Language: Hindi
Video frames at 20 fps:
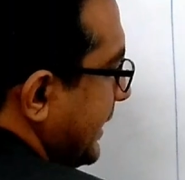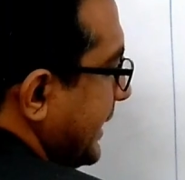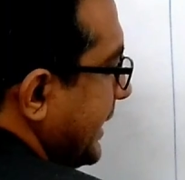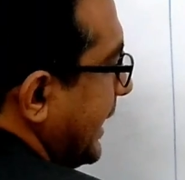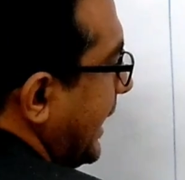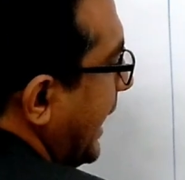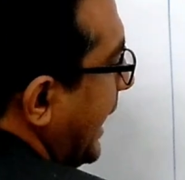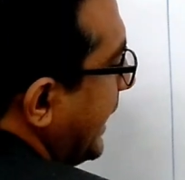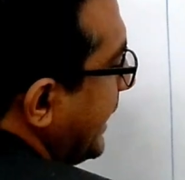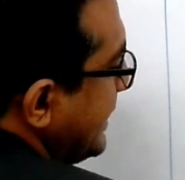
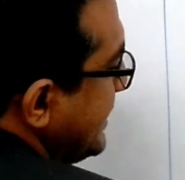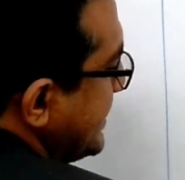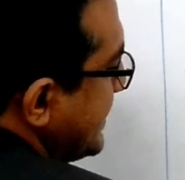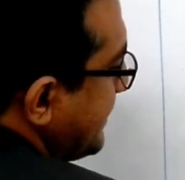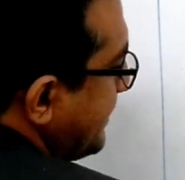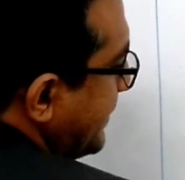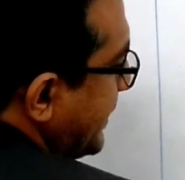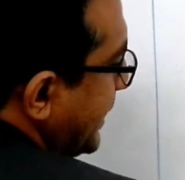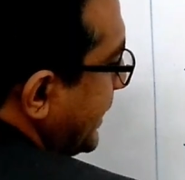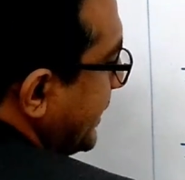क्या एड एंड
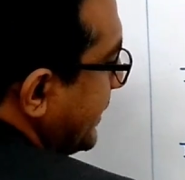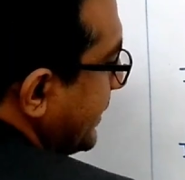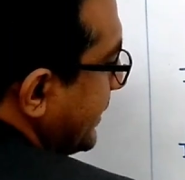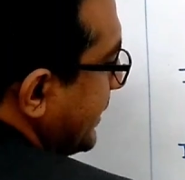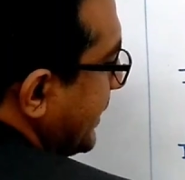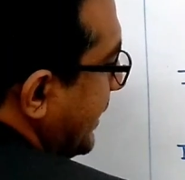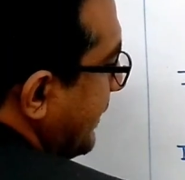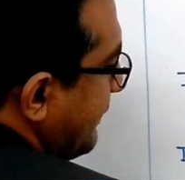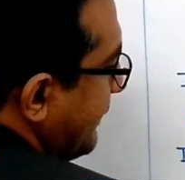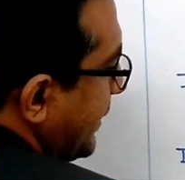सब्ट्रैक्ट
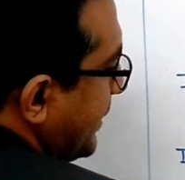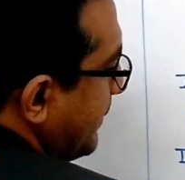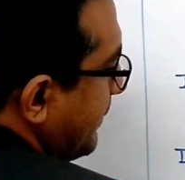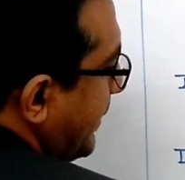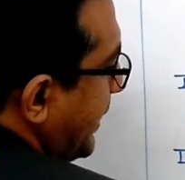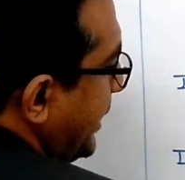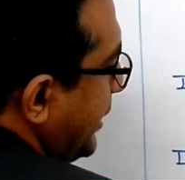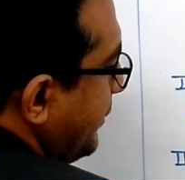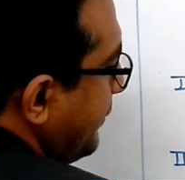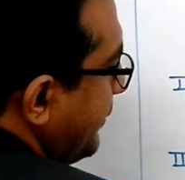करना है वन
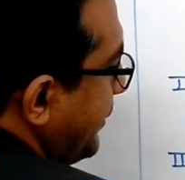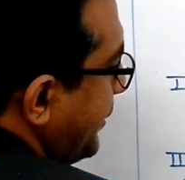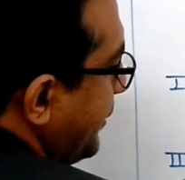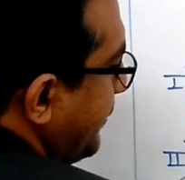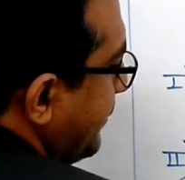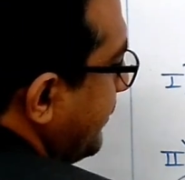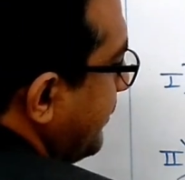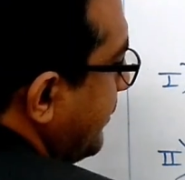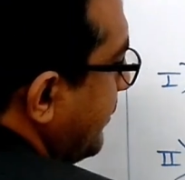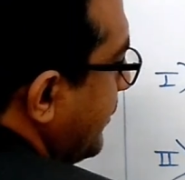बाय टू
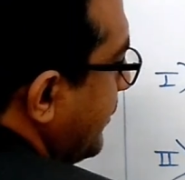इंटू